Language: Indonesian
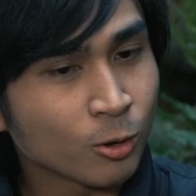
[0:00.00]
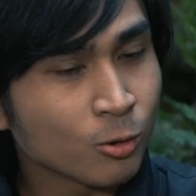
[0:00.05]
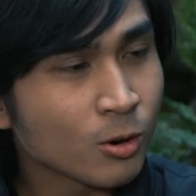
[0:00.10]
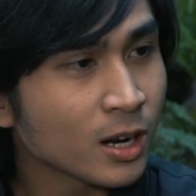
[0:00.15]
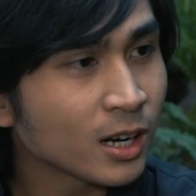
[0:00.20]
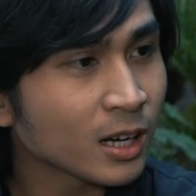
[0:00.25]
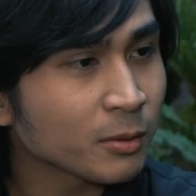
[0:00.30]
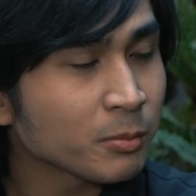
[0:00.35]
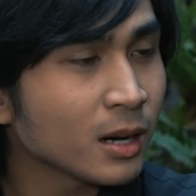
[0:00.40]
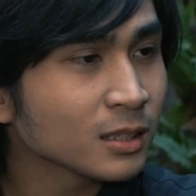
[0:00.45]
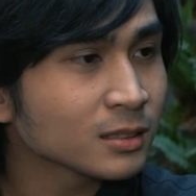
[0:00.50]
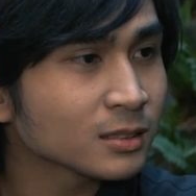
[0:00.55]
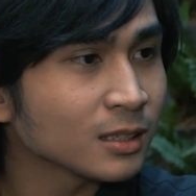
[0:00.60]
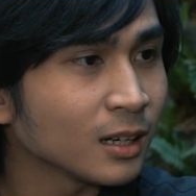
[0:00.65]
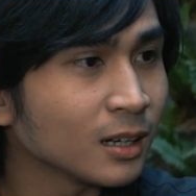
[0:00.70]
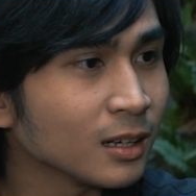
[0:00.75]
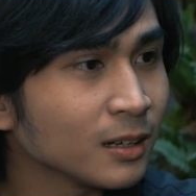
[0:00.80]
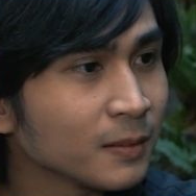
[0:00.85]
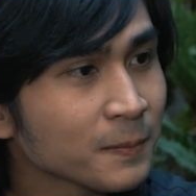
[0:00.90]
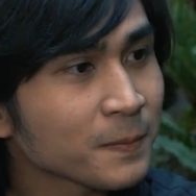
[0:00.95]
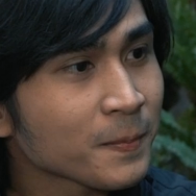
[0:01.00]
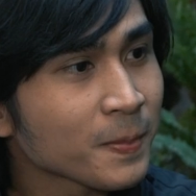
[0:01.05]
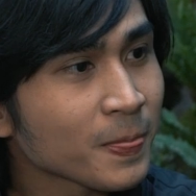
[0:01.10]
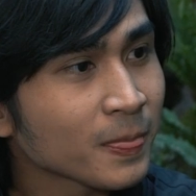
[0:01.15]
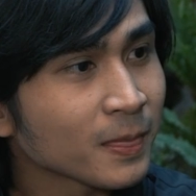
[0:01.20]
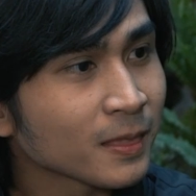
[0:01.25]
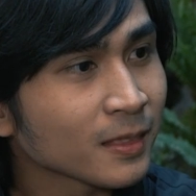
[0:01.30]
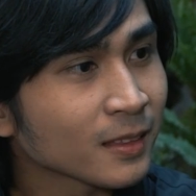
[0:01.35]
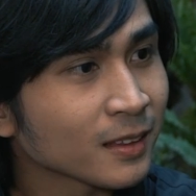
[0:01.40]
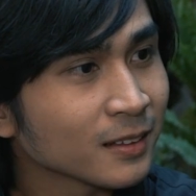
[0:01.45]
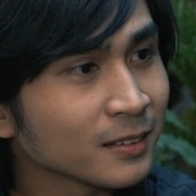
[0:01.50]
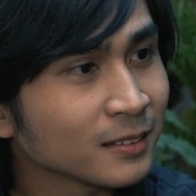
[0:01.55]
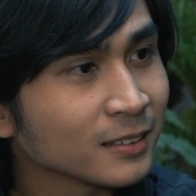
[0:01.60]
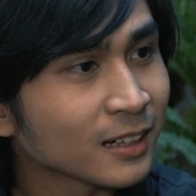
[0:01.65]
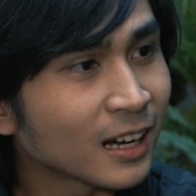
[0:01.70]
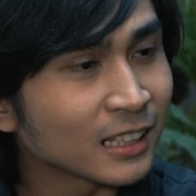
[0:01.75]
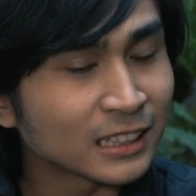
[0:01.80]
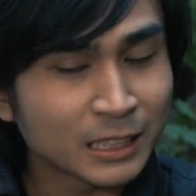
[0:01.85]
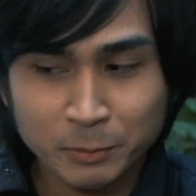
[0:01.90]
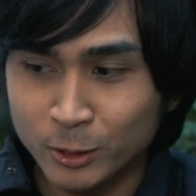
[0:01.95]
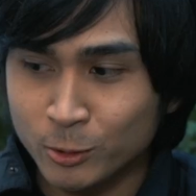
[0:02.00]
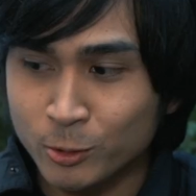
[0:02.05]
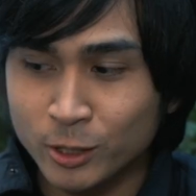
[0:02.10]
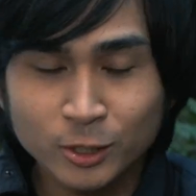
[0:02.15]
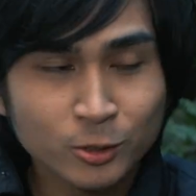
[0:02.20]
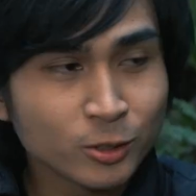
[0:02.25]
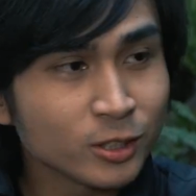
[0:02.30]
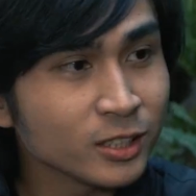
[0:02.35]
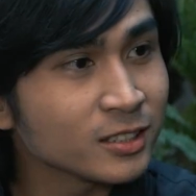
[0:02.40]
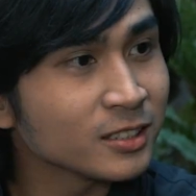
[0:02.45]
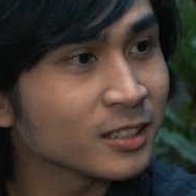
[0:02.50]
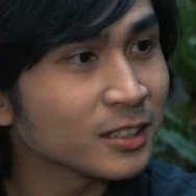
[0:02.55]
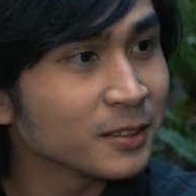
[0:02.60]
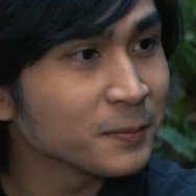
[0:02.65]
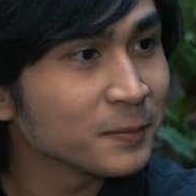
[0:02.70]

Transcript: gue anak bangsa. KTP gue Indonesia.